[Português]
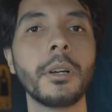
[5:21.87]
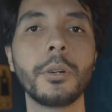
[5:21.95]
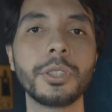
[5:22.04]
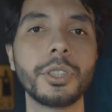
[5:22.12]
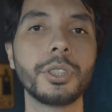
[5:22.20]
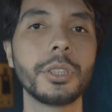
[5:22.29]

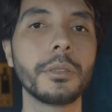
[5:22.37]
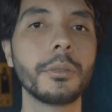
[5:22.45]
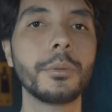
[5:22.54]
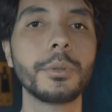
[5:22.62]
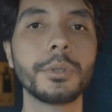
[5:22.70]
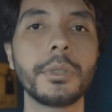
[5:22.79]
Hoje em dia eu
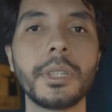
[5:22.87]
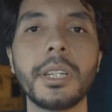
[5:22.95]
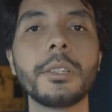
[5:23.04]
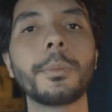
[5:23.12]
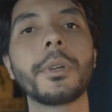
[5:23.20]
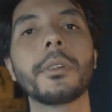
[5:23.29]
não uso
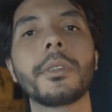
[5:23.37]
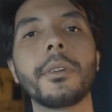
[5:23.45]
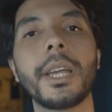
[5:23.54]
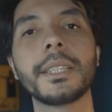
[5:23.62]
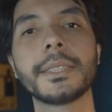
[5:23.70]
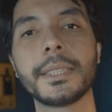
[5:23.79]
tanto porque eu tenho
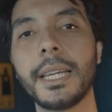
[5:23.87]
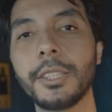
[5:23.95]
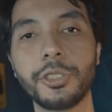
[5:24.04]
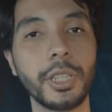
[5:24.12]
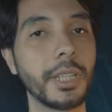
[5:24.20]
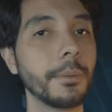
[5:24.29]

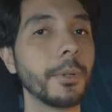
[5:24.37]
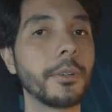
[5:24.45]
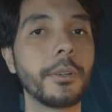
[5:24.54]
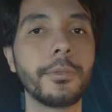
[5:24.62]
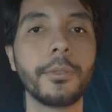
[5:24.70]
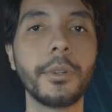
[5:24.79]
headset, já tenho
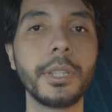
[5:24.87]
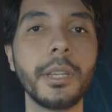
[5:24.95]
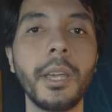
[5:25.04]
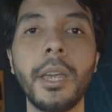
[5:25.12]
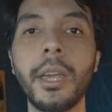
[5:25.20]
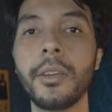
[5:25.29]
microfone,
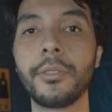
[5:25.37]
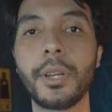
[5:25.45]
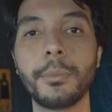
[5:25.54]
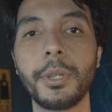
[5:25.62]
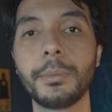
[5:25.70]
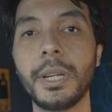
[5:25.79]
fica
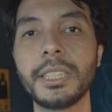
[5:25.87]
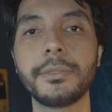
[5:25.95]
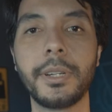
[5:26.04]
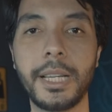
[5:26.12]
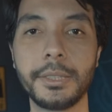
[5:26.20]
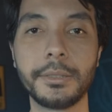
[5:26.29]
muito mais
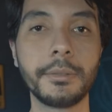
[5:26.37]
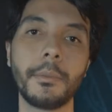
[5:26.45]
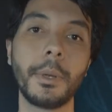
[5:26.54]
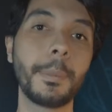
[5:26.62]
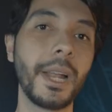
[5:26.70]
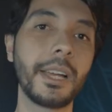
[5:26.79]
fácil.
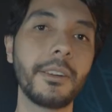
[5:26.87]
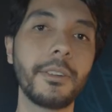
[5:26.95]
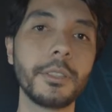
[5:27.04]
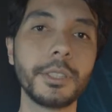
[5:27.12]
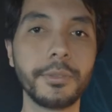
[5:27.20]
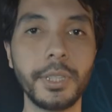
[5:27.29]
E para gravar
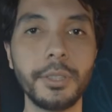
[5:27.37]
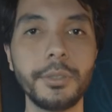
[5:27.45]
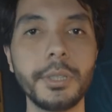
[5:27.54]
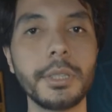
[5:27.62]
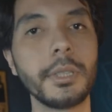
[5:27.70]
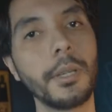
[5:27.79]
os
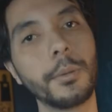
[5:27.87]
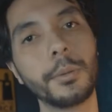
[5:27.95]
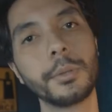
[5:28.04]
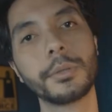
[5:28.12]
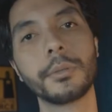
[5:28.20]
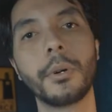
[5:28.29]
vídeos, eu
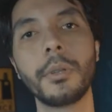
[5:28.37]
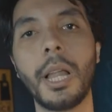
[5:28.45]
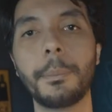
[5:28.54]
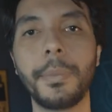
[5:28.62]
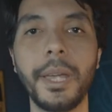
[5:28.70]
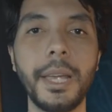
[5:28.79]
uso ou
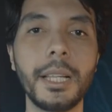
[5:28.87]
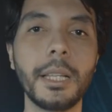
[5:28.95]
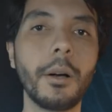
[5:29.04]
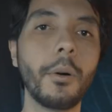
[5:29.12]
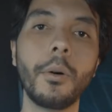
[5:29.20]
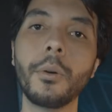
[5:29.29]

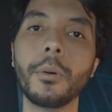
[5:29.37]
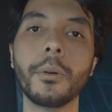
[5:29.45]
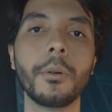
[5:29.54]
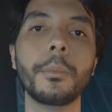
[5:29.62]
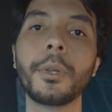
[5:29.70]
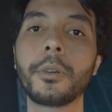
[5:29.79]
lapela ou
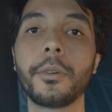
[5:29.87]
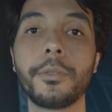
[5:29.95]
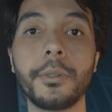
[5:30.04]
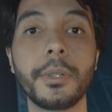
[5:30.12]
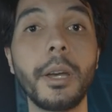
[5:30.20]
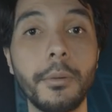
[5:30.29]
o
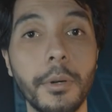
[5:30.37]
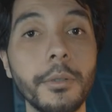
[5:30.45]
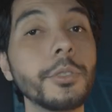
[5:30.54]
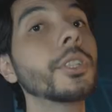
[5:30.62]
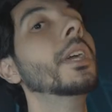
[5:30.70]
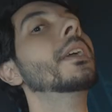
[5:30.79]
microfone da
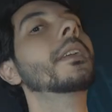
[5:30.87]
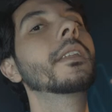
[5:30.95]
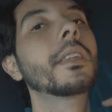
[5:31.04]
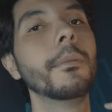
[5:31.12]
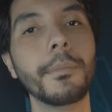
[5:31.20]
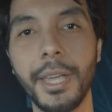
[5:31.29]
Rode, que
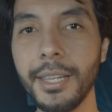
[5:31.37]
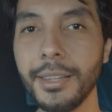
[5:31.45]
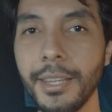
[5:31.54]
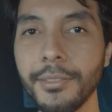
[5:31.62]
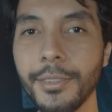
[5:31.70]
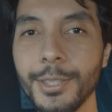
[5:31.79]
também
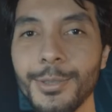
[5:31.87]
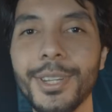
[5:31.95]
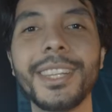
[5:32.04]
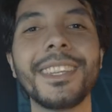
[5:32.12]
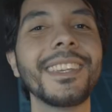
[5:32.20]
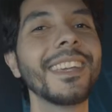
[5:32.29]
tem vídeo
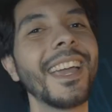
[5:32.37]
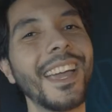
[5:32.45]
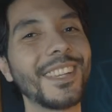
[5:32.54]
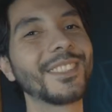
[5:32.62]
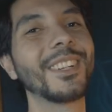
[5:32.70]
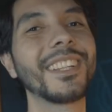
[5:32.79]
aqui,
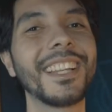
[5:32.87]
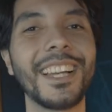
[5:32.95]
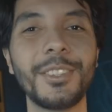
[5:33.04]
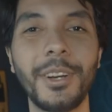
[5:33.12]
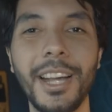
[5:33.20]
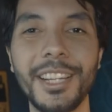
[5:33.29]
é só
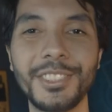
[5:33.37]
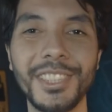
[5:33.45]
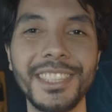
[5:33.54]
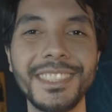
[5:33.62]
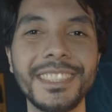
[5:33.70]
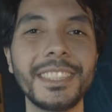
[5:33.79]
clicar no card
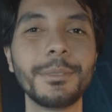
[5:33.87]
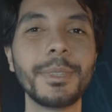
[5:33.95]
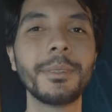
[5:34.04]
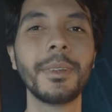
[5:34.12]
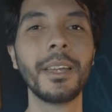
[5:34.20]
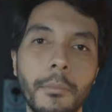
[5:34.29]
aqui em cima.
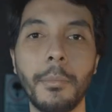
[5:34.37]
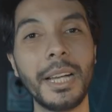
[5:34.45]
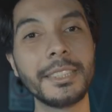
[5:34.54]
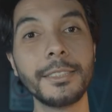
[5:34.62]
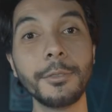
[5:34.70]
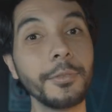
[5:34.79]

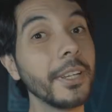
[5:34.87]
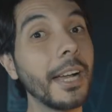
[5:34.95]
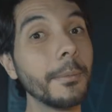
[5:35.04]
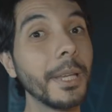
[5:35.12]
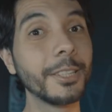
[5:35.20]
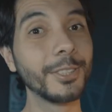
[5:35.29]
Mas não fica
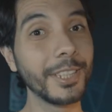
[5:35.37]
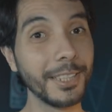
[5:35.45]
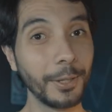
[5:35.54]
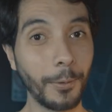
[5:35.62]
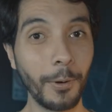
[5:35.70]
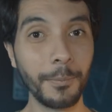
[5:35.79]
a minha dica
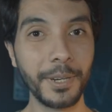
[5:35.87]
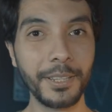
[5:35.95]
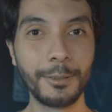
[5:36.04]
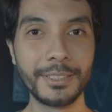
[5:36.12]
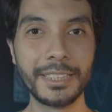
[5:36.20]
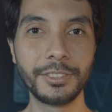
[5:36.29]
de compra de
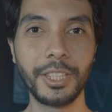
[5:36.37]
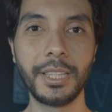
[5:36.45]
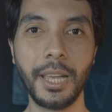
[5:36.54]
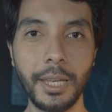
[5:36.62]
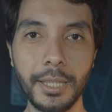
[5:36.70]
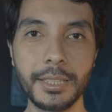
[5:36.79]
coisas
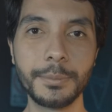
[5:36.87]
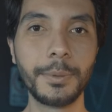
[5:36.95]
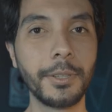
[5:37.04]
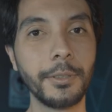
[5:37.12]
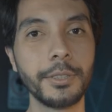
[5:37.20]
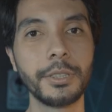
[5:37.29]
genéricas,
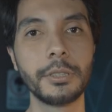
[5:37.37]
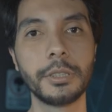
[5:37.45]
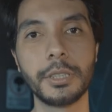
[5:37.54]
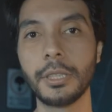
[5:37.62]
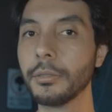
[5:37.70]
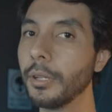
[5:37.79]
porque hoje em
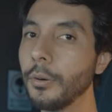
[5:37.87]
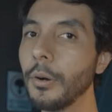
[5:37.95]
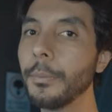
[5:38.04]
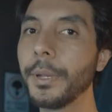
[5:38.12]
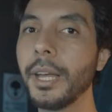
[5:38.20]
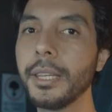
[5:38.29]
dia eu não
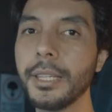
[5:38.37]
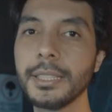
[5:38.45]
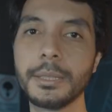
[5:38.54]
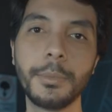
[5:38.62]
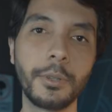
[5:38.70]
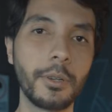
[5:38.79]
compraria
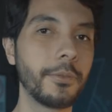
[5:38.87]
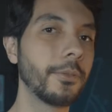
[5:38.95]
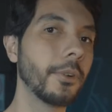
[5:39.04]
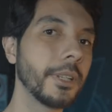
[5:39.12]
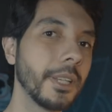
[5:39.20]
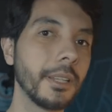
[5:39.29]
esse
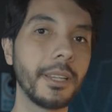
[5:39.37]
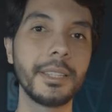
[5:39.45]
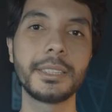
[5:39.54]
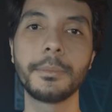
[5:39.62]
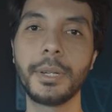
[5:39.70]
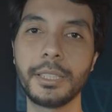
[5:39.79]
microfone nem
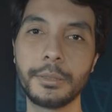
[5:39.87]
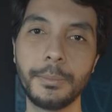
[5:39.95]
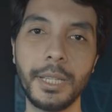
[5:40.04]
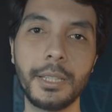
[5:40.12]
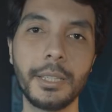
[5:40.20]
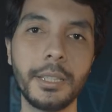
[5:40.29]
esse braço
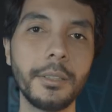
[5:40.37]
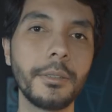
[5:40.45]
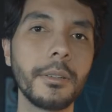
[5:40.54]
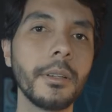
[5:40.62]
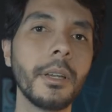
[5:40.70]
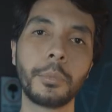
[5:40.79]

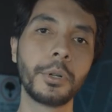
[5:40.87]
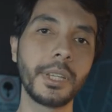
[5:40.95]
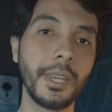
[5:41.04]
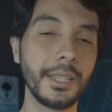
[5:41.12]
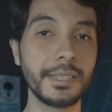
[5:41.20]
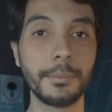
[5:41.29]
mecânico,
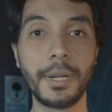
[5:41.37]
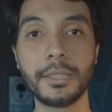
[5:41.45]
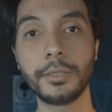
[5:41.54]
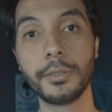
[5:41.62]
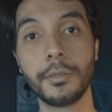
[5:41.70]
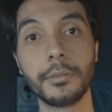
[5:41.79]
porque esse
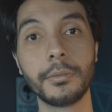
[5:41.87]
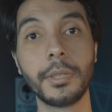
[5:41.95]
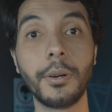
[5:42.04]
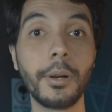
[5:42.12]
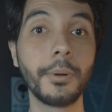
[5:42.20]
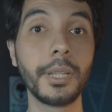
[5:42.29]
braço não,
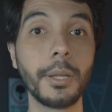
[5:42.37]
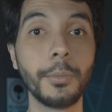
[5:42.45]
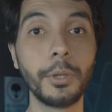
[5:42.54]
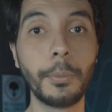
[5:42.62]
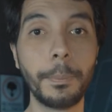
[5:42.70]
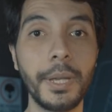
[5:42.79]
não aguenta
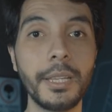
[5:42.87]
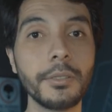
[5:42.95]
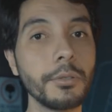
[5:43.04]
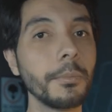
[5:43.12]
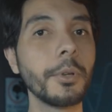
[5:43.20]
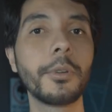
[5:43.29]
muito
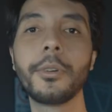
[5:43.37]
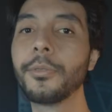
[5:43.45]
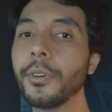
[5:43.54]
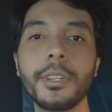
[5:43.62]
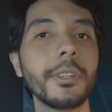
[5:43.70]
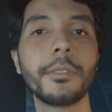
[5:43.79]
peso e o
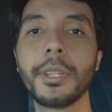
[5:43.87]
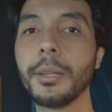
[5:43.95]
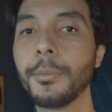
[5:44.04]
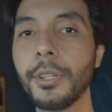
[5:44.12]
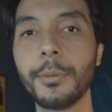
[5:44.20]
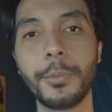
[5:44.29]
microfone não tem
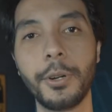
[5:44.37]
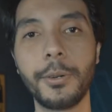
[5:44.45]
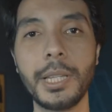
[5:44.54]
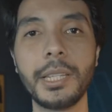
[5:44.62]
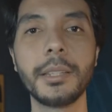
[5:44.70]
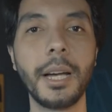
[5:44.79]
muito boa
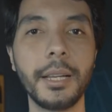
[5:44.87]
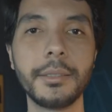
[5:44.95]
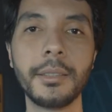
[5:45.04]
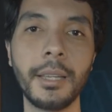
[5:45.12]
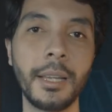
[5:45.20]
qualidade.